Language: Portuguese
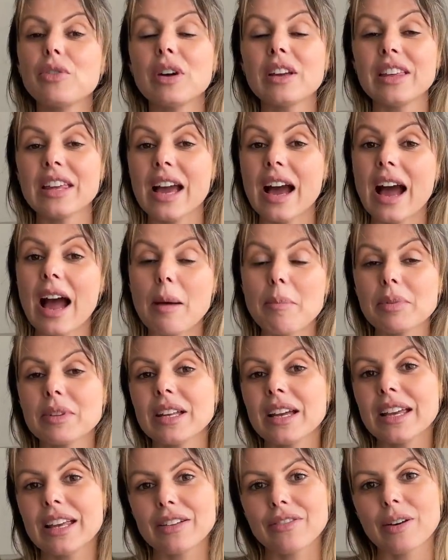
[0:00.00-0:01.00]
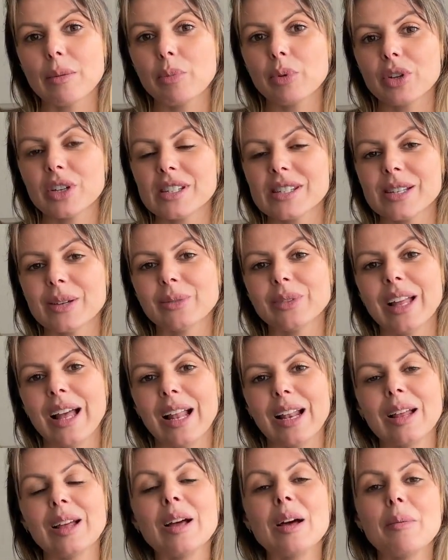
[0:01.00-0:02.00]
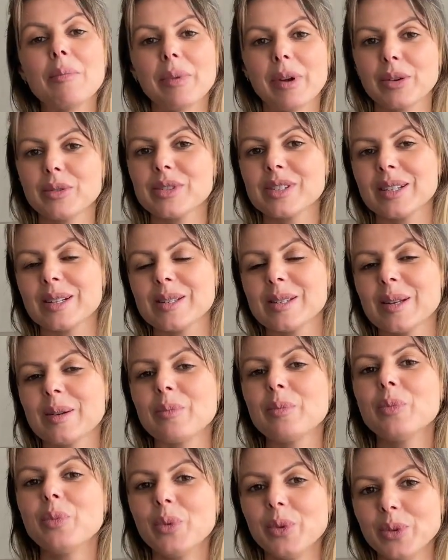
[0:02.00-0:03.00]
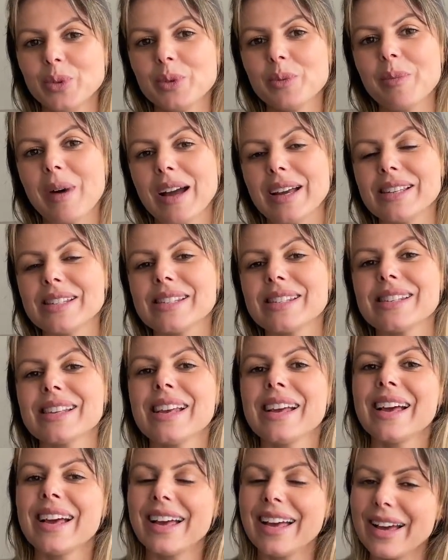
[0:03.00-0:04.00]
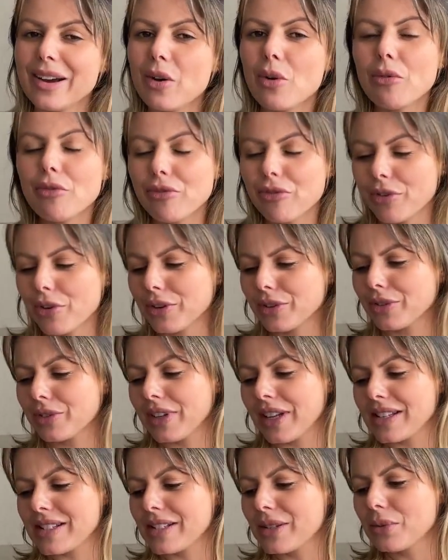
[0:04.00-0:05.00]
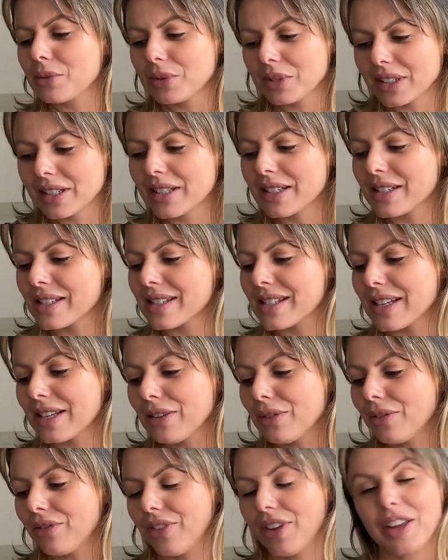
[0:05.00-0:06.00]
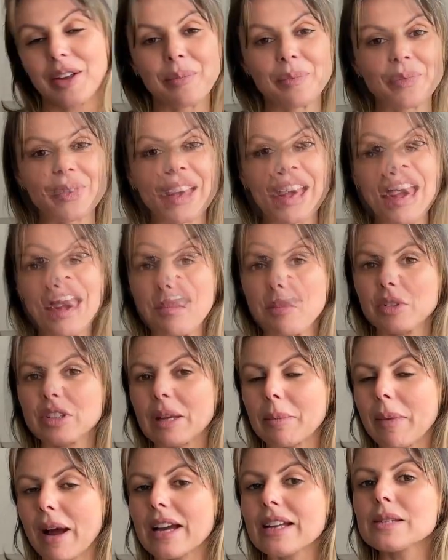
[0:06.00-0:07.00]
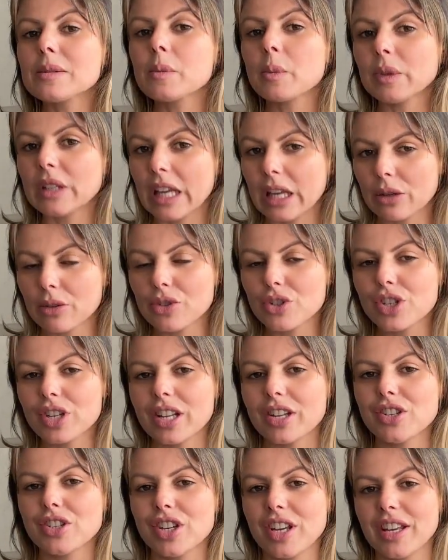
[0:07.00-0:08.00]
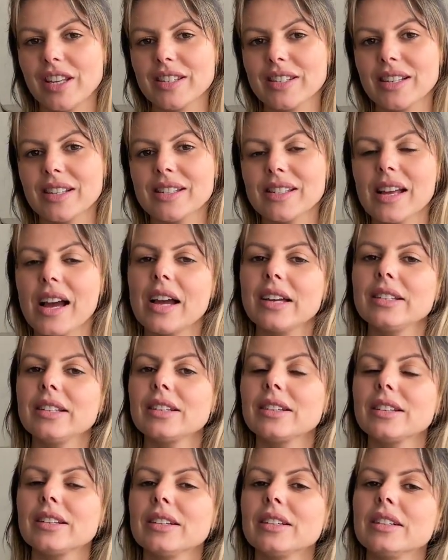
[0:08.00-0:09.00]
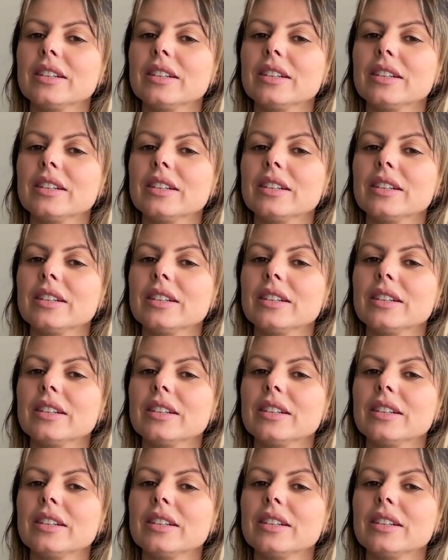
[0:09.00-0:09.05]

e a rápida evaporação dela para nos trazer muito mais é, conforto, né? Segurança, enfim. Tem mais modelos de lingerie na Insider.